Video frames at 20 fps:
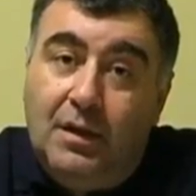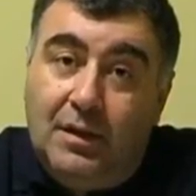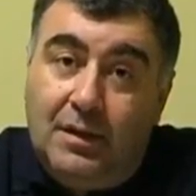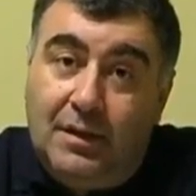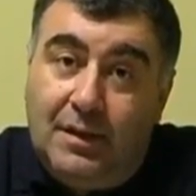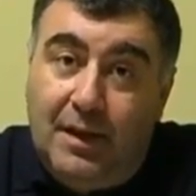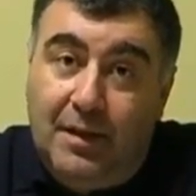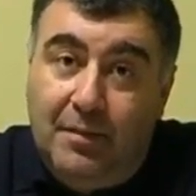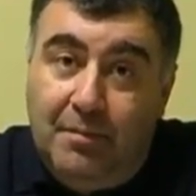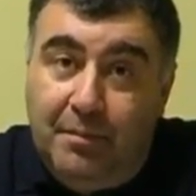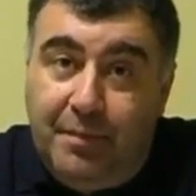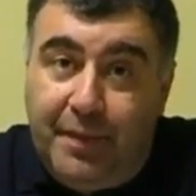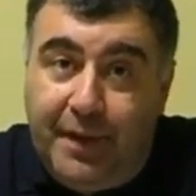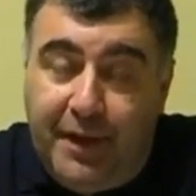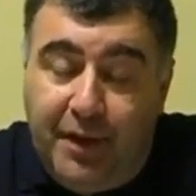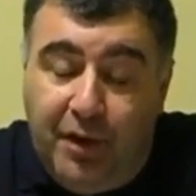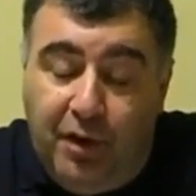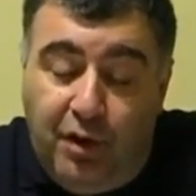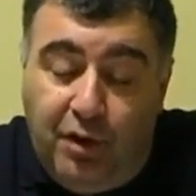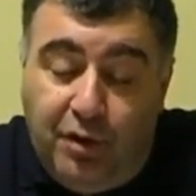
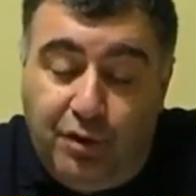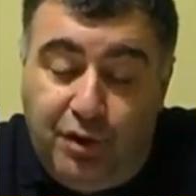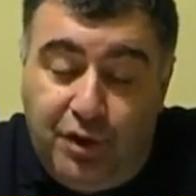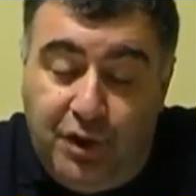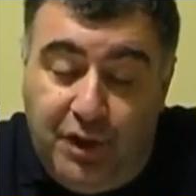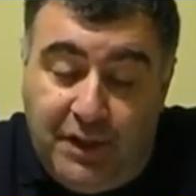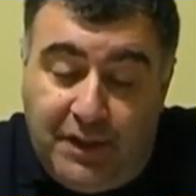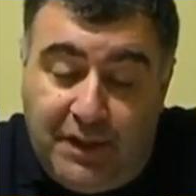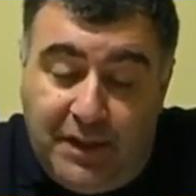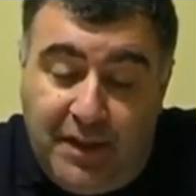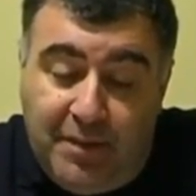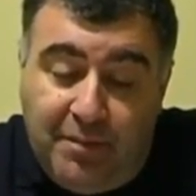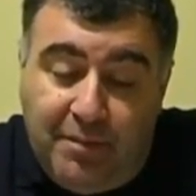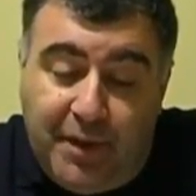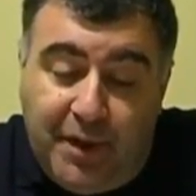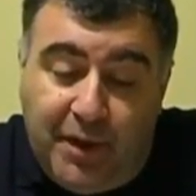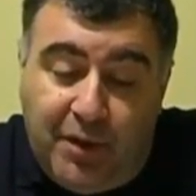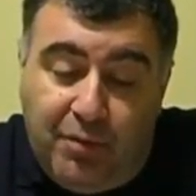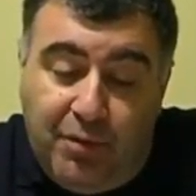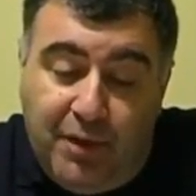sempre oggi e
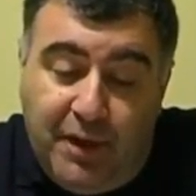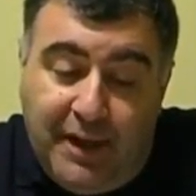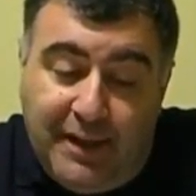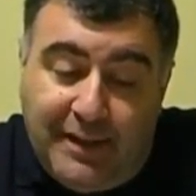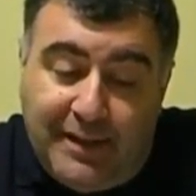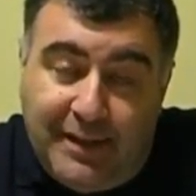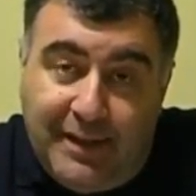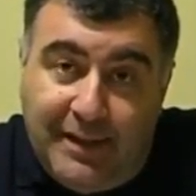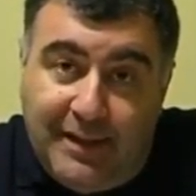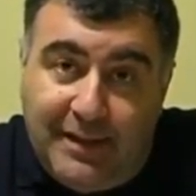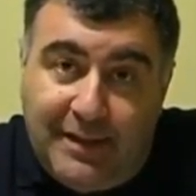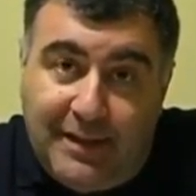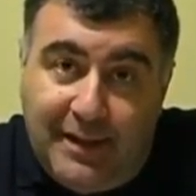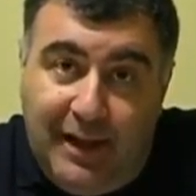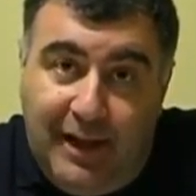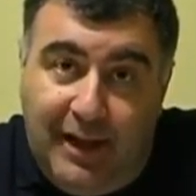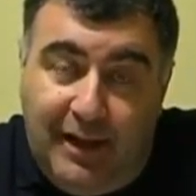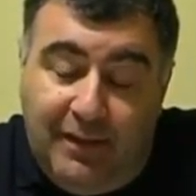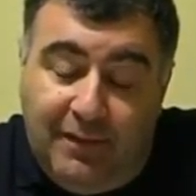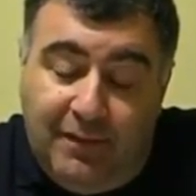sempre qui a San
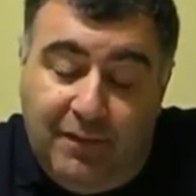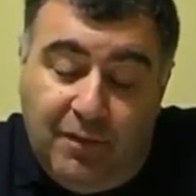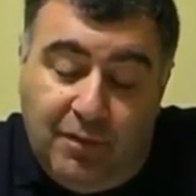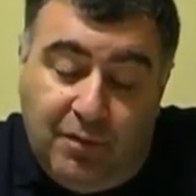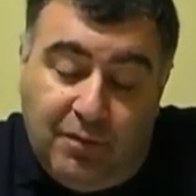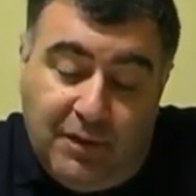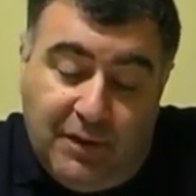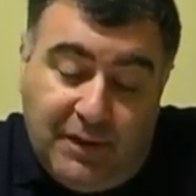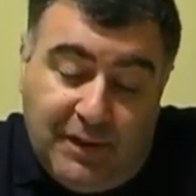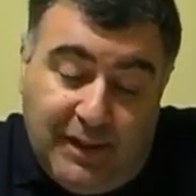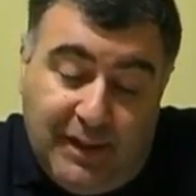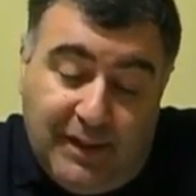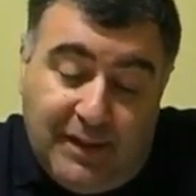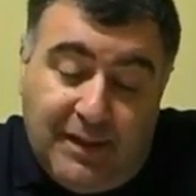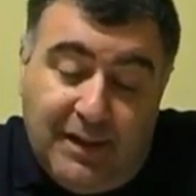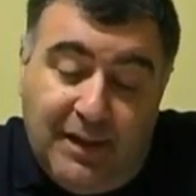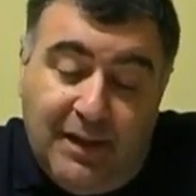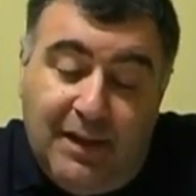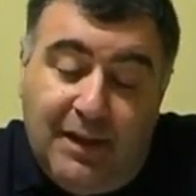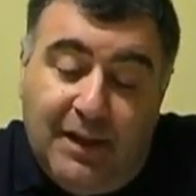Salvo, questa
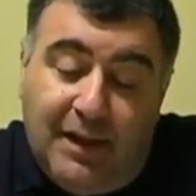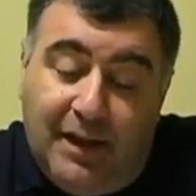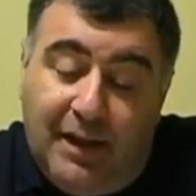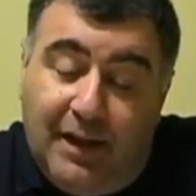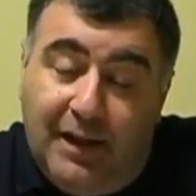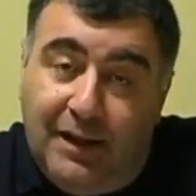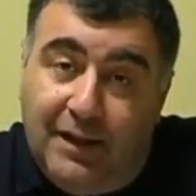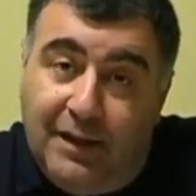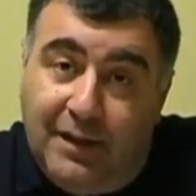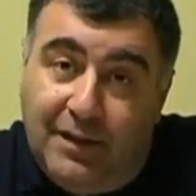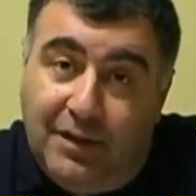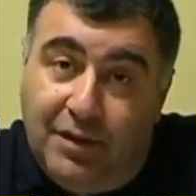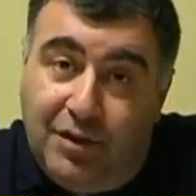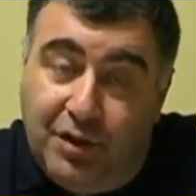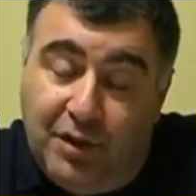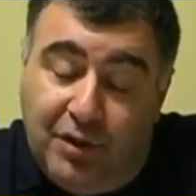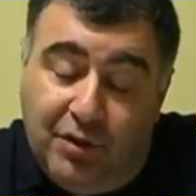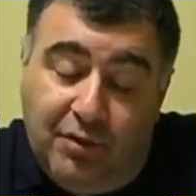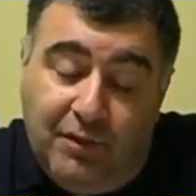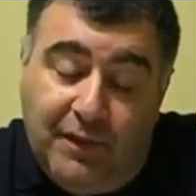sera alle
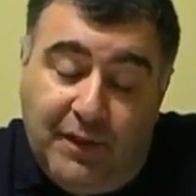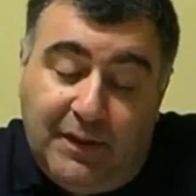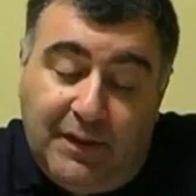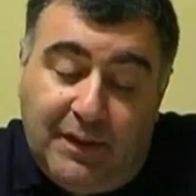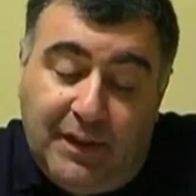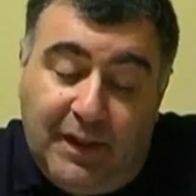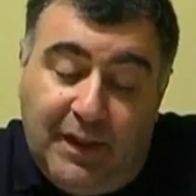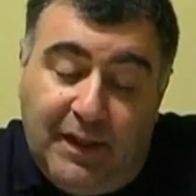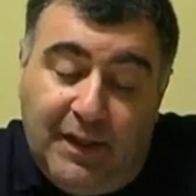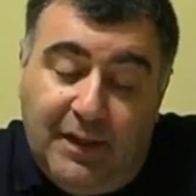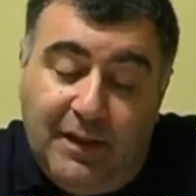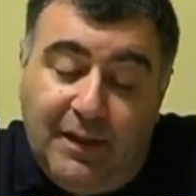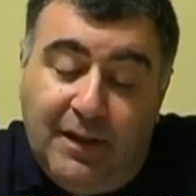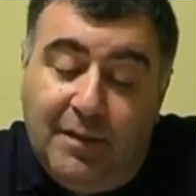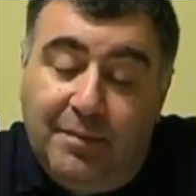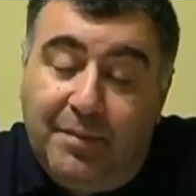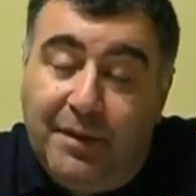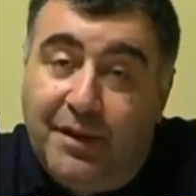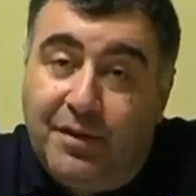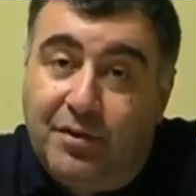
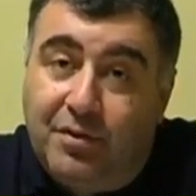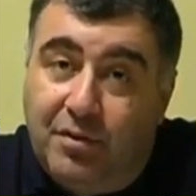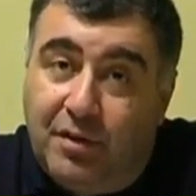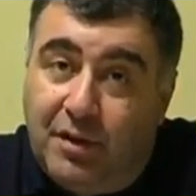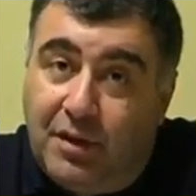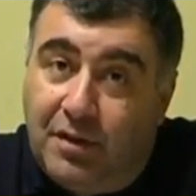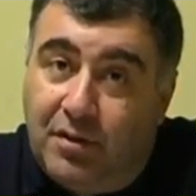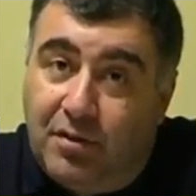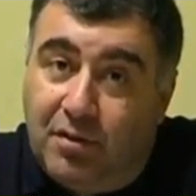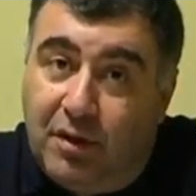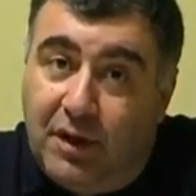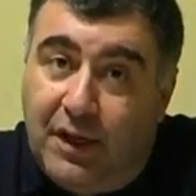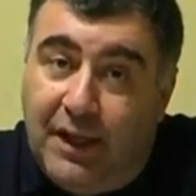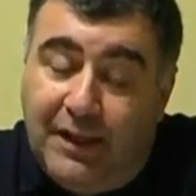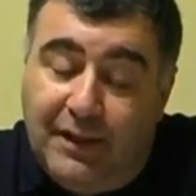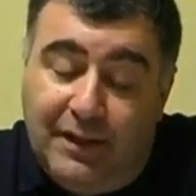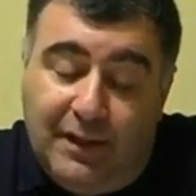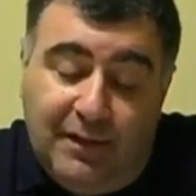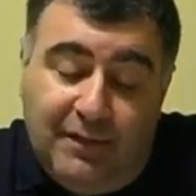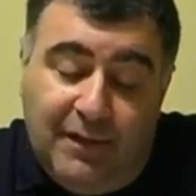19.30 presso il
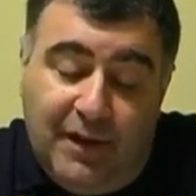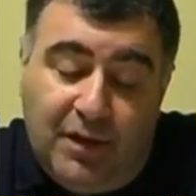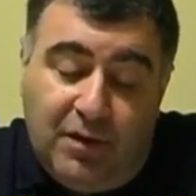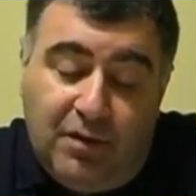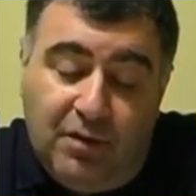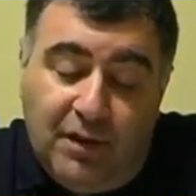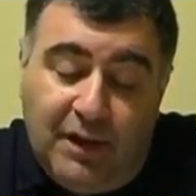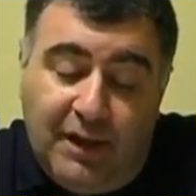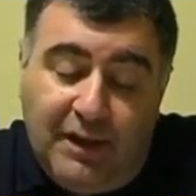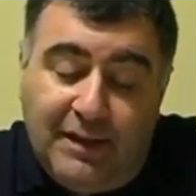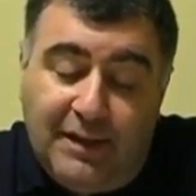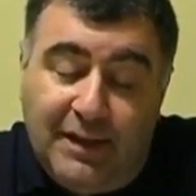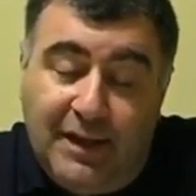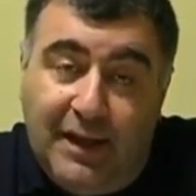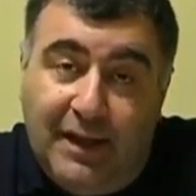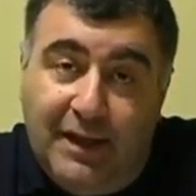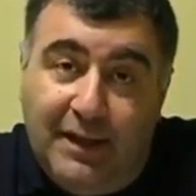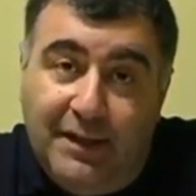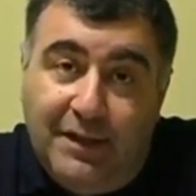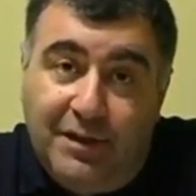ristorante Vecchio
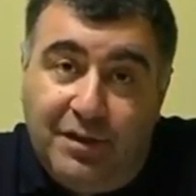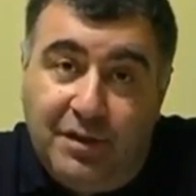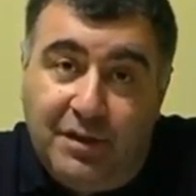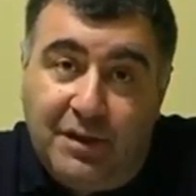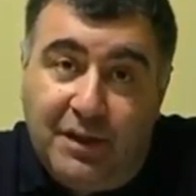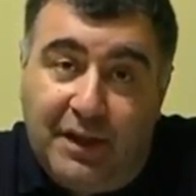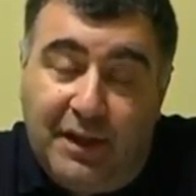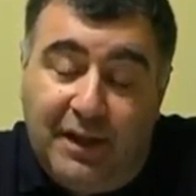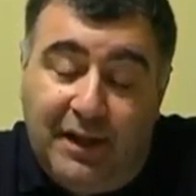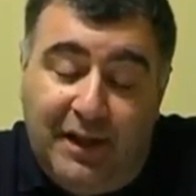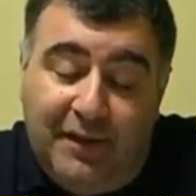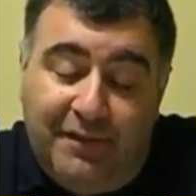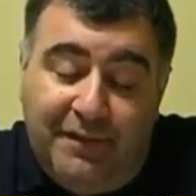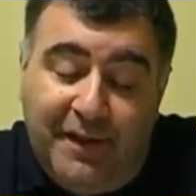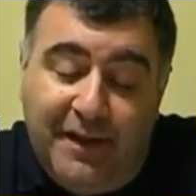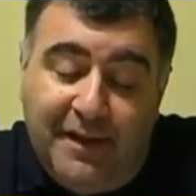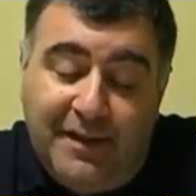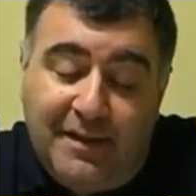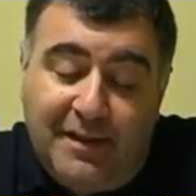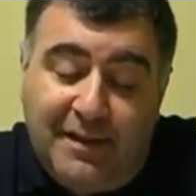Casale ci sarà la
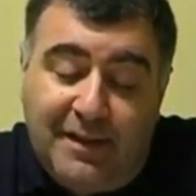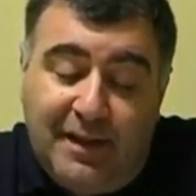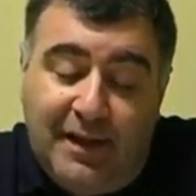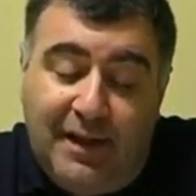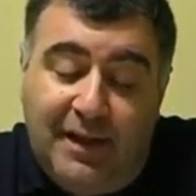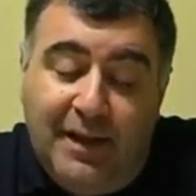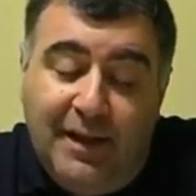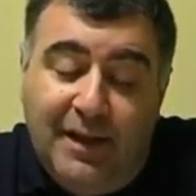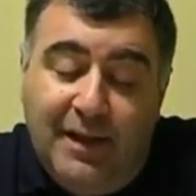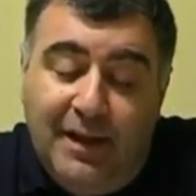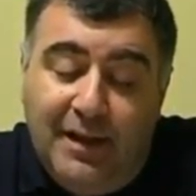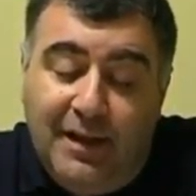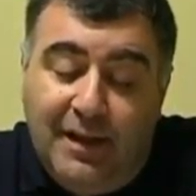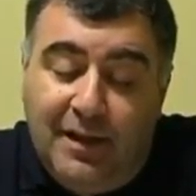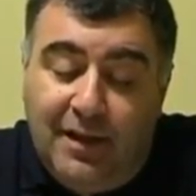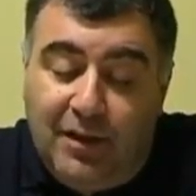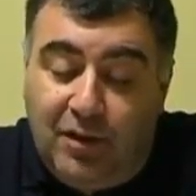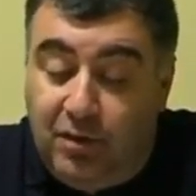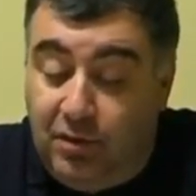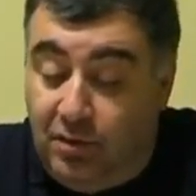festa
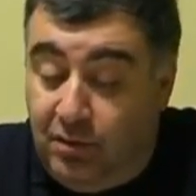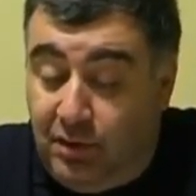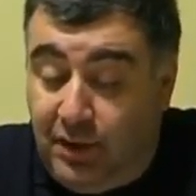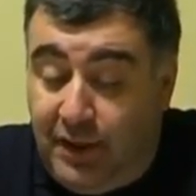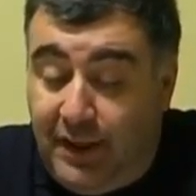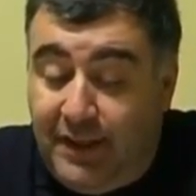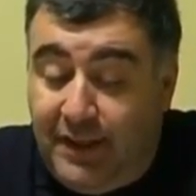con